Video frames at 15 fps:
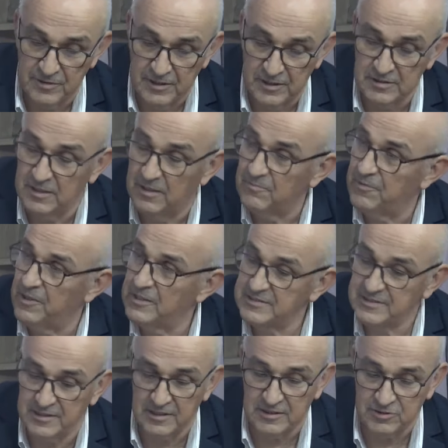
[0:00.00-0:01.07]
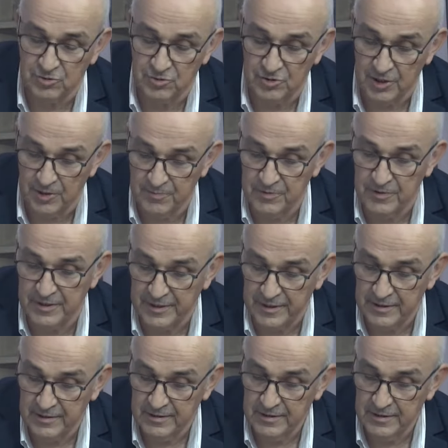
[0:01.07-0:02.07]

yeniden parselasyon yapılarak